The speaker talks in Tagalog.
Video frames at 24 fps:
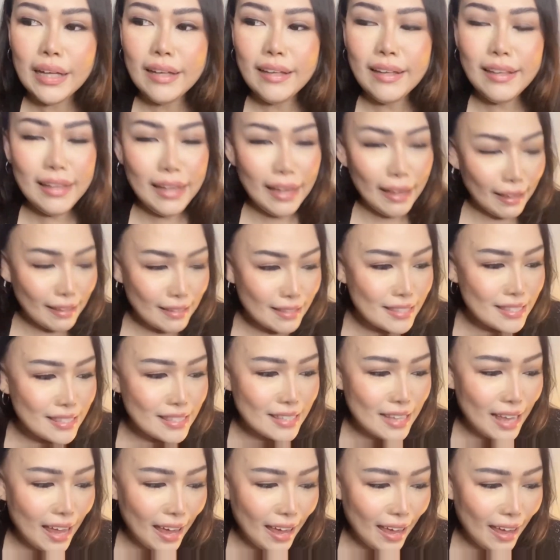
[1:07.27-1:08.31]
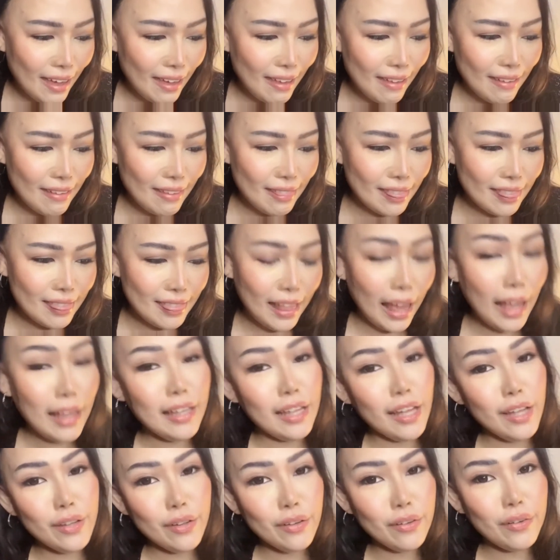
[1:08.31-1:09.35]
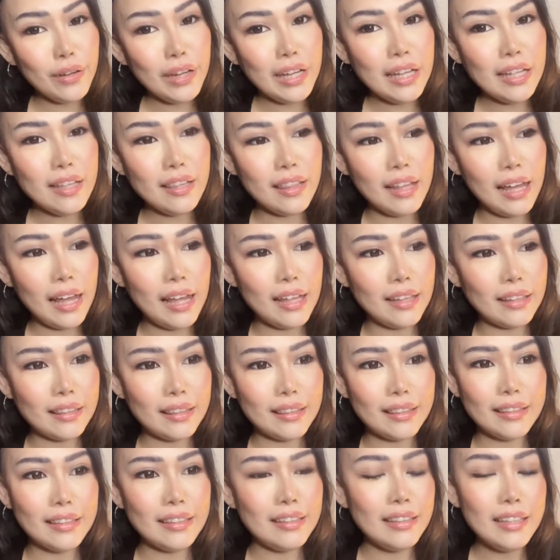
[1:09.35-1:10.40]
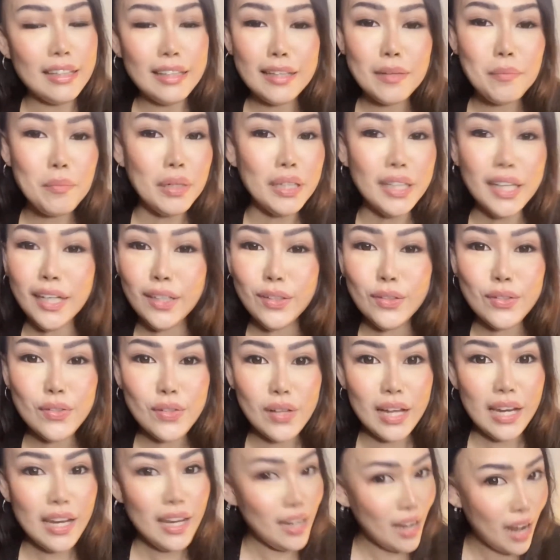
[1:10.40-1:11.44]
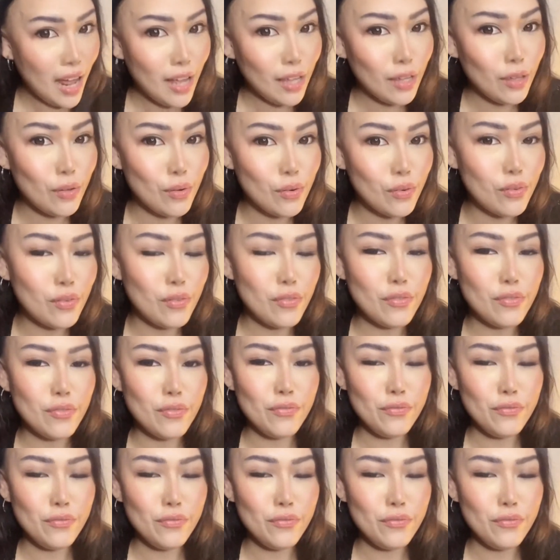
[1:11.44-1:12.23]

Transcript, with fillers: Yes, and I agree that hindi naman ganun kalala yung